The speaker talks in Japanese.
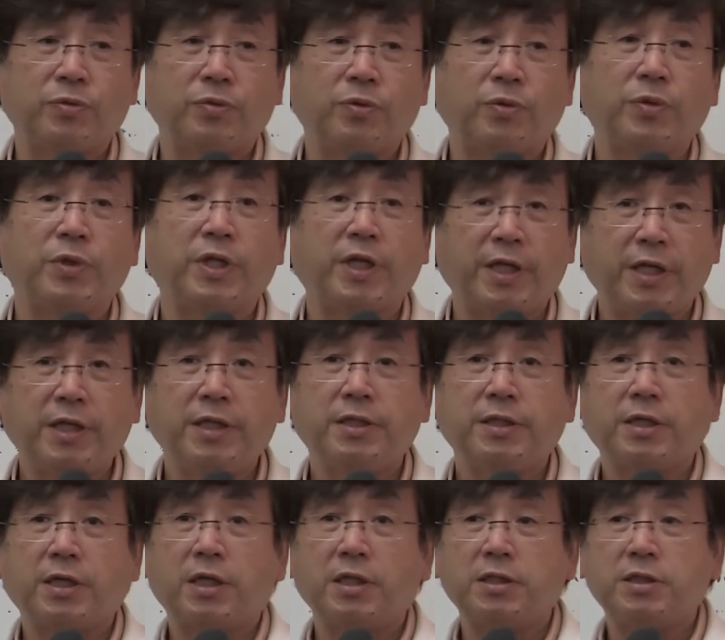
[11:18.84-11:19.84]
飲んでね
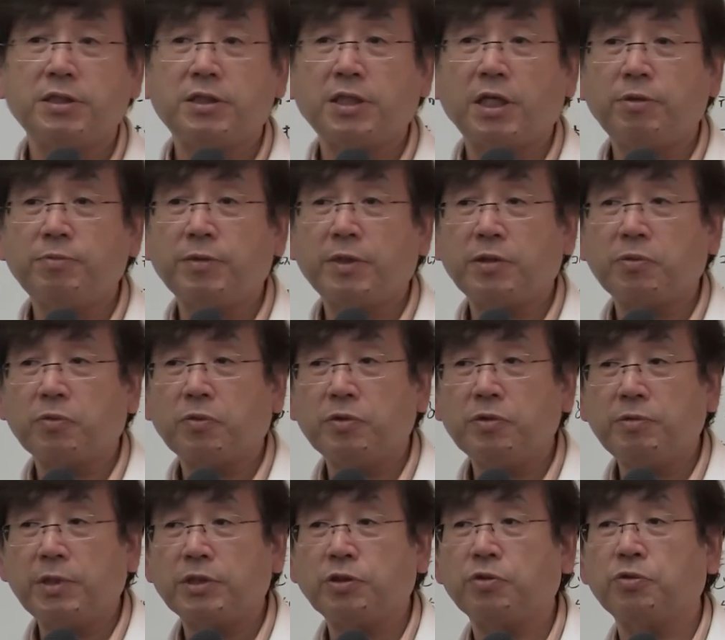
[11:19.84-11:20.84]
だから1歳未満の
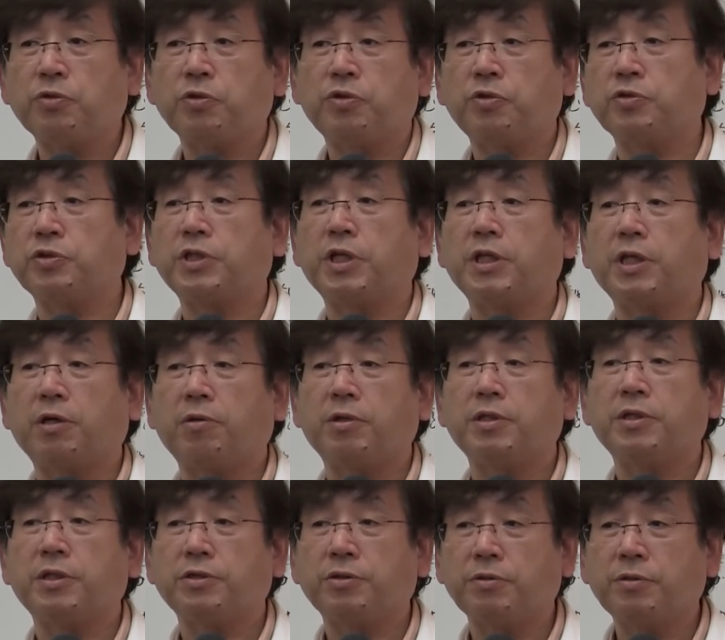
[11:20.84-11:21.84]
子にはちょっと気をつけた方
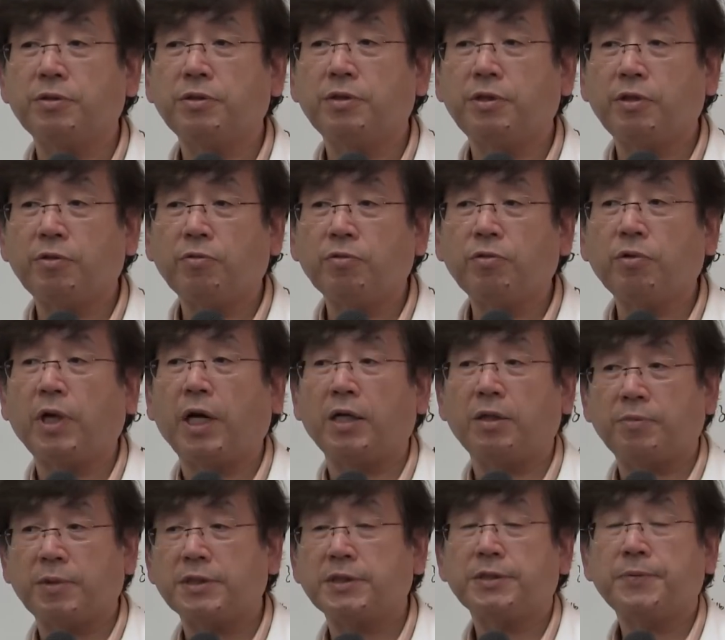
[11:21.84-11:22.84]
がいいでしょっていうことがあ
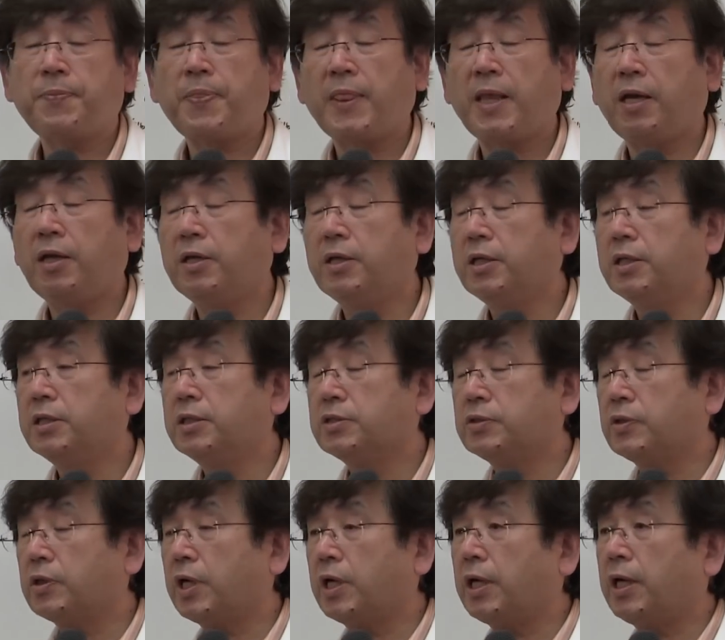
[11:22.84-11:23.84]
ります
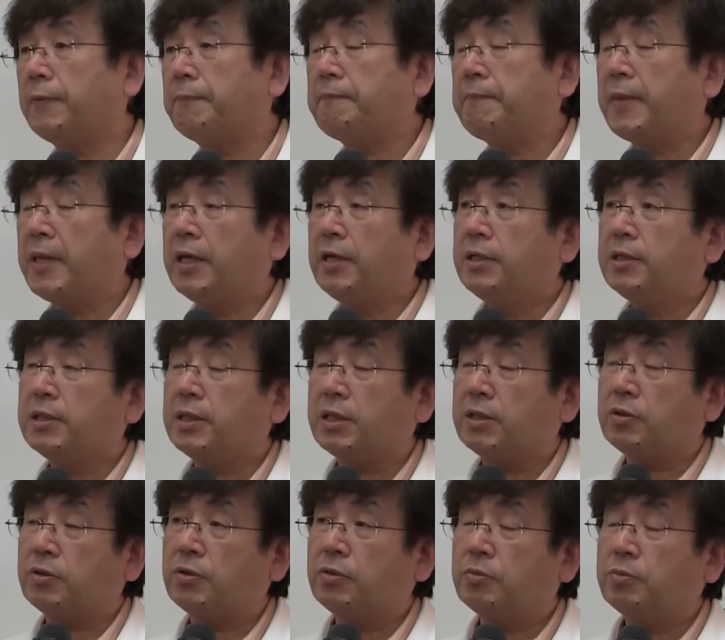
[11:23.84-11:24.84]
それから
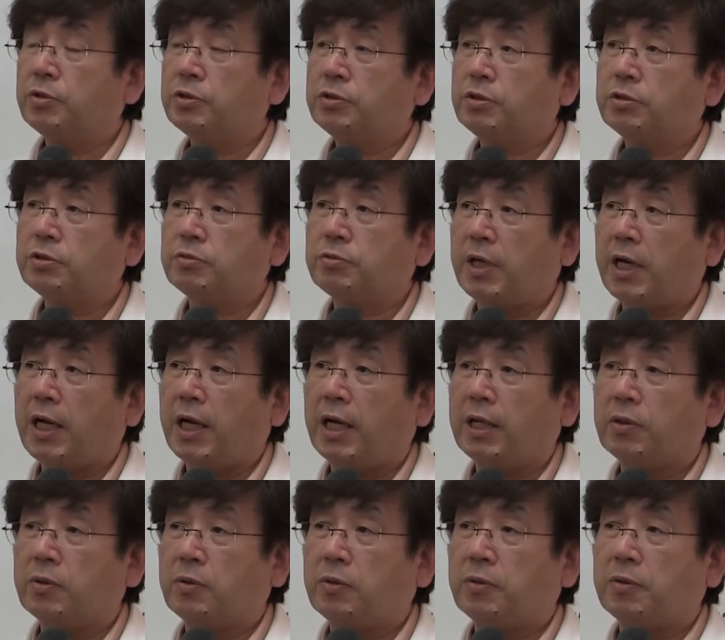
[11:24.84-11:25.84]
あのもう一つ
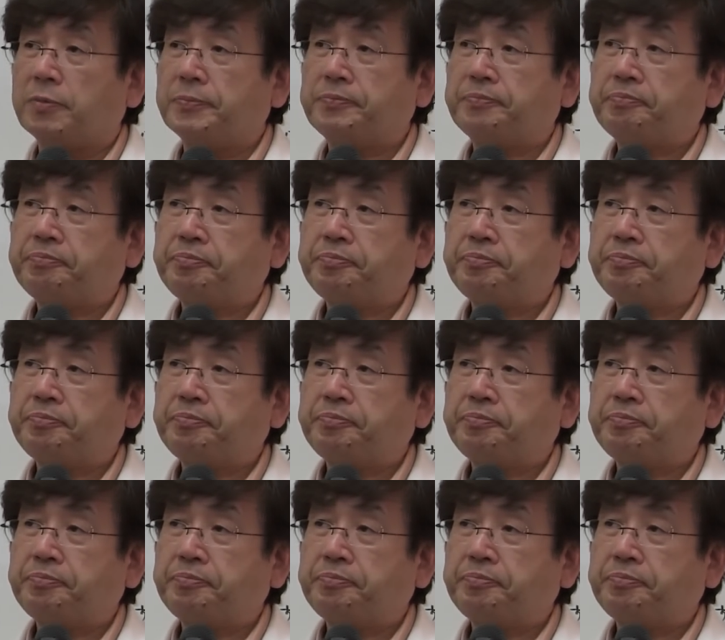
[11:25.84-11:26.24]
はあの